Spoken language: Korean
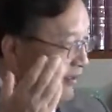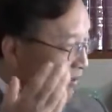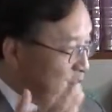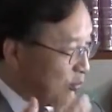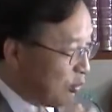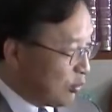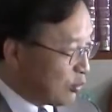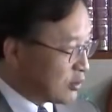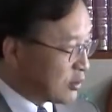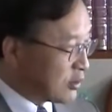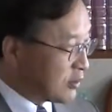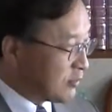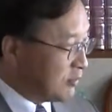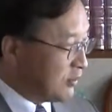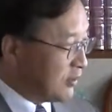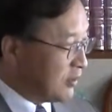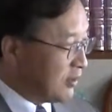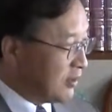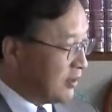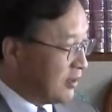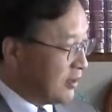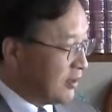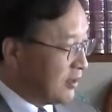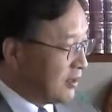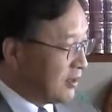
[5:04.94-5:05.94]

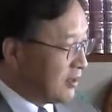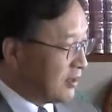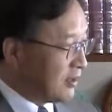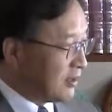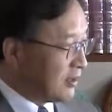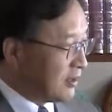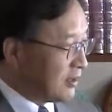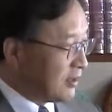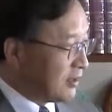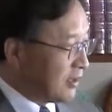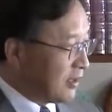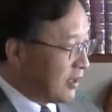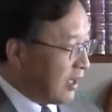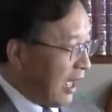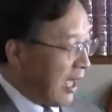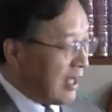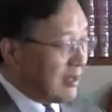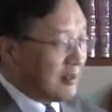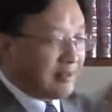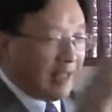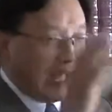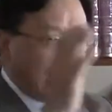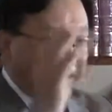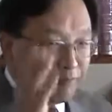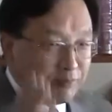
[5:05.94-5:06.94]
모습을 한
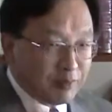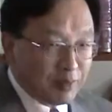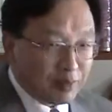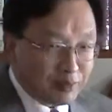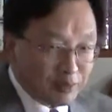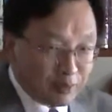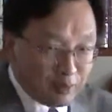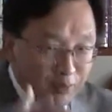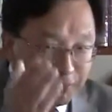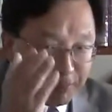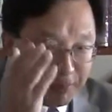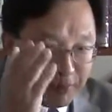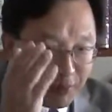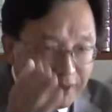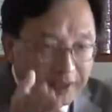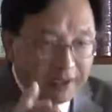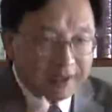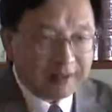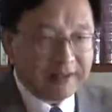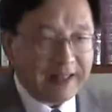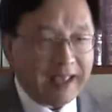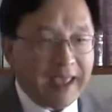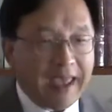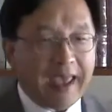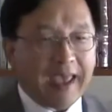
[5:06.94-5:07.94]
단면으로 보일
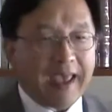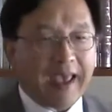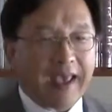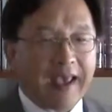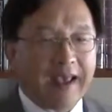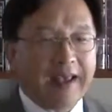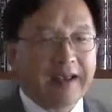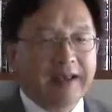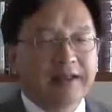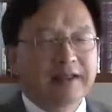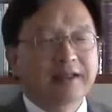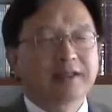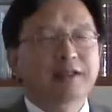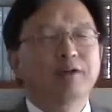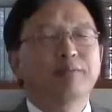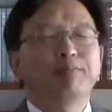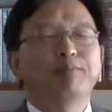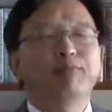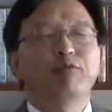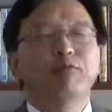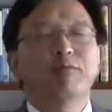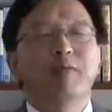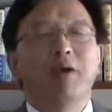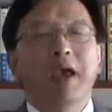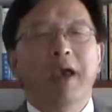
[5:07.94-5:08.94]
때 그
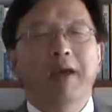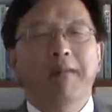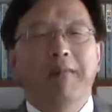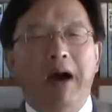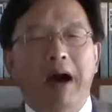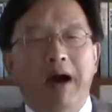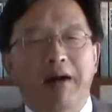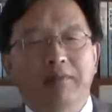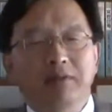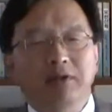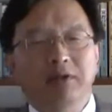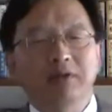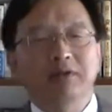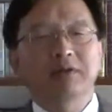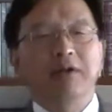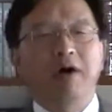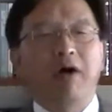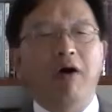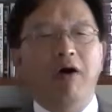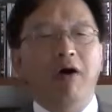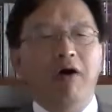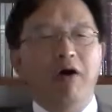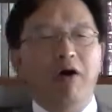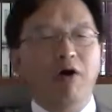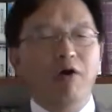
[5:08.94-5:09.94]
부모의 마음은
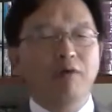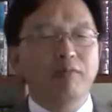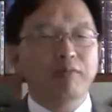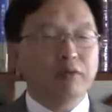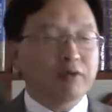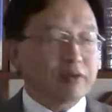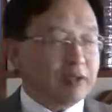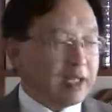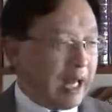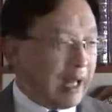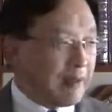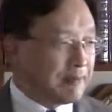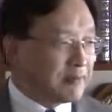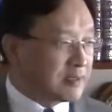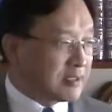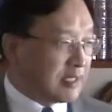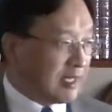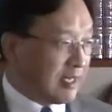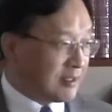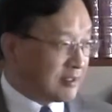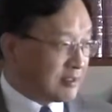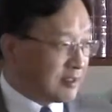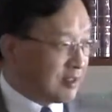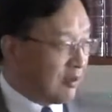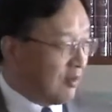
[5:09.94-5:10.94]
너무
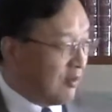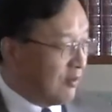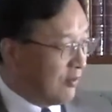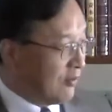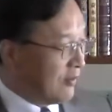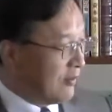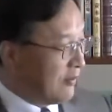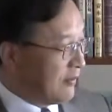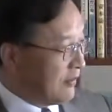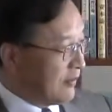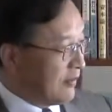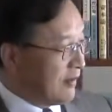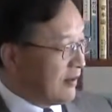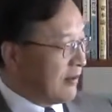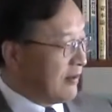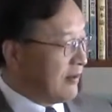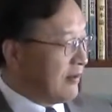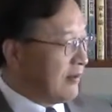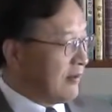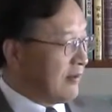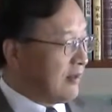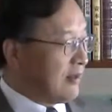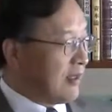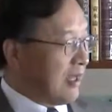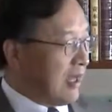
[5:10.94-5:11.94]
감사하죠.
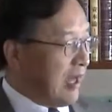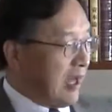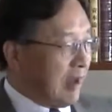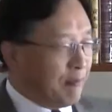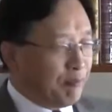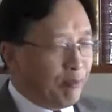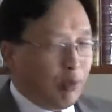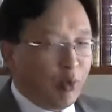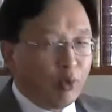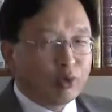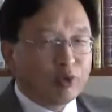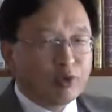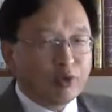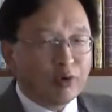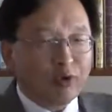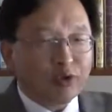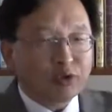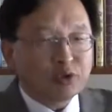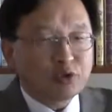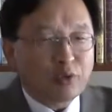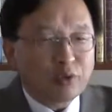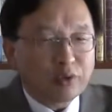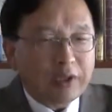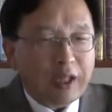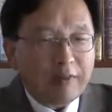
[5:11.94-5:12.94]
아, 모든 걸
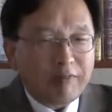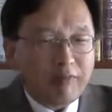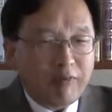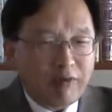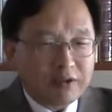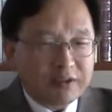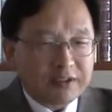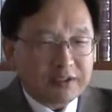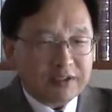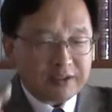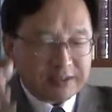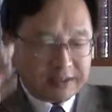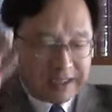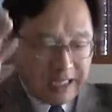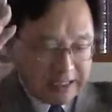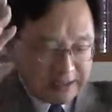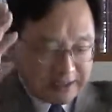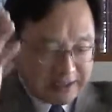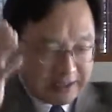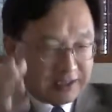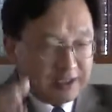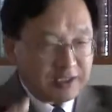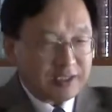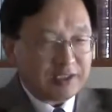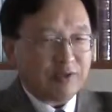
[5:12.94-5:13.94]
쏟아부어서
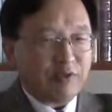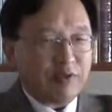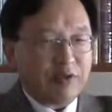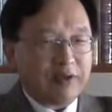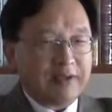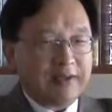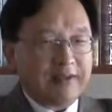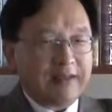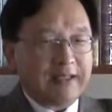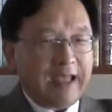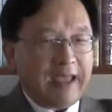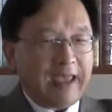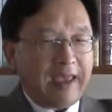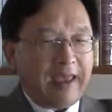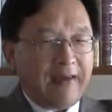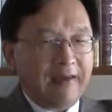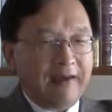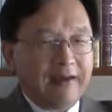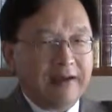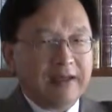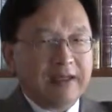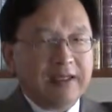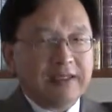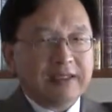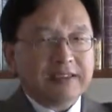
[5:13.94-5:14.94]
자식을 키웠는데
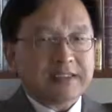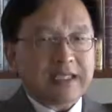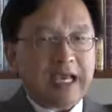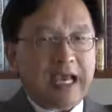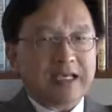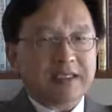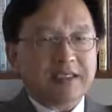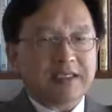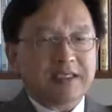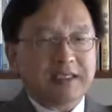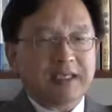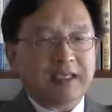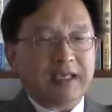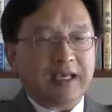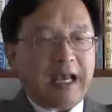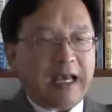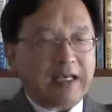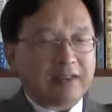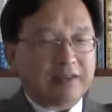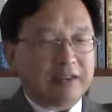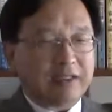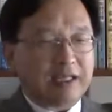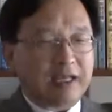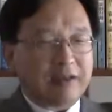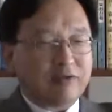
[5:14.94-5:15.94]
자식이
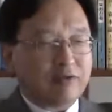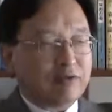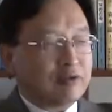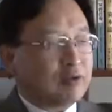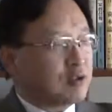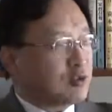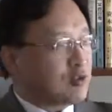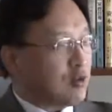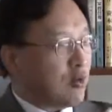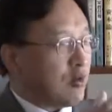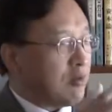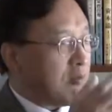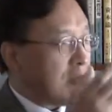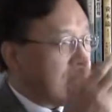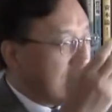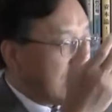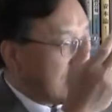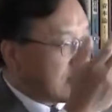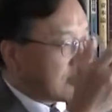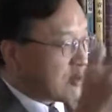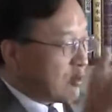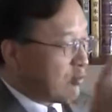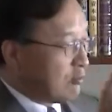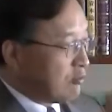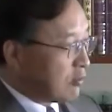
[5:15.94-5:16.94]
가져다주는 조그만한
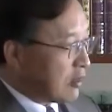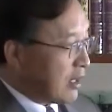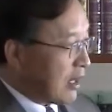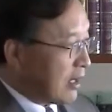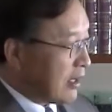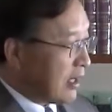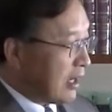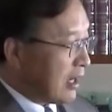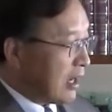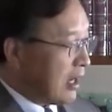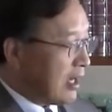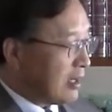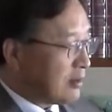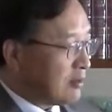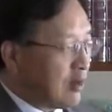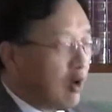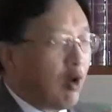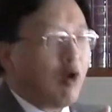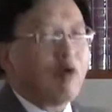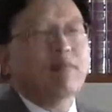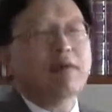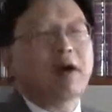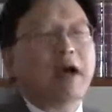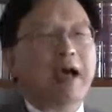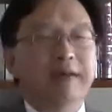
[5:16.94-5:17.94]
선물 하나가
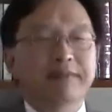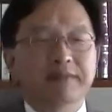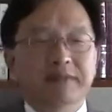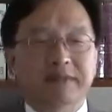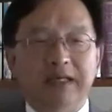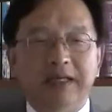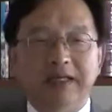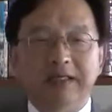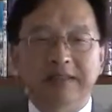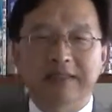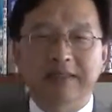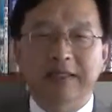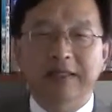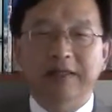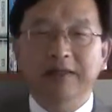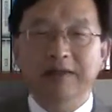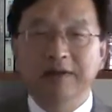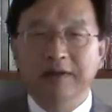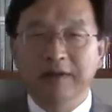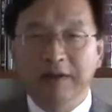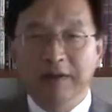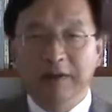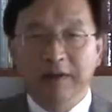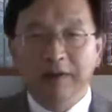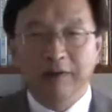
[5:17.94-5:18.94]
너무 감사해서
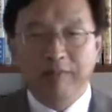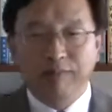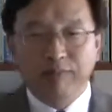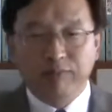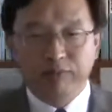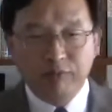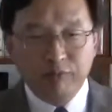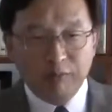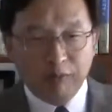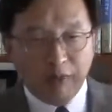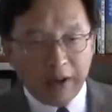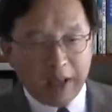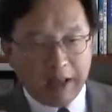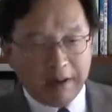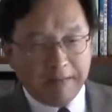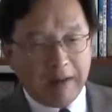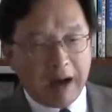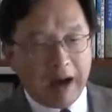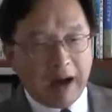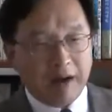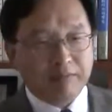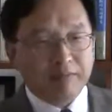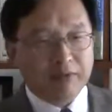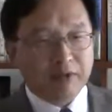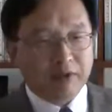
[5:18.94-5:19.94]
부모의
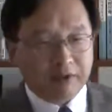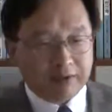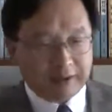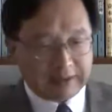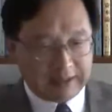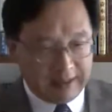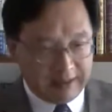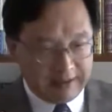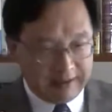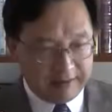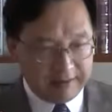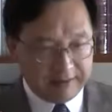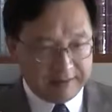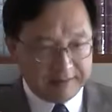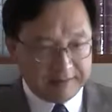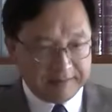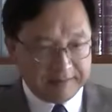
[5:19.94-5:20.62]
마음은 어때요?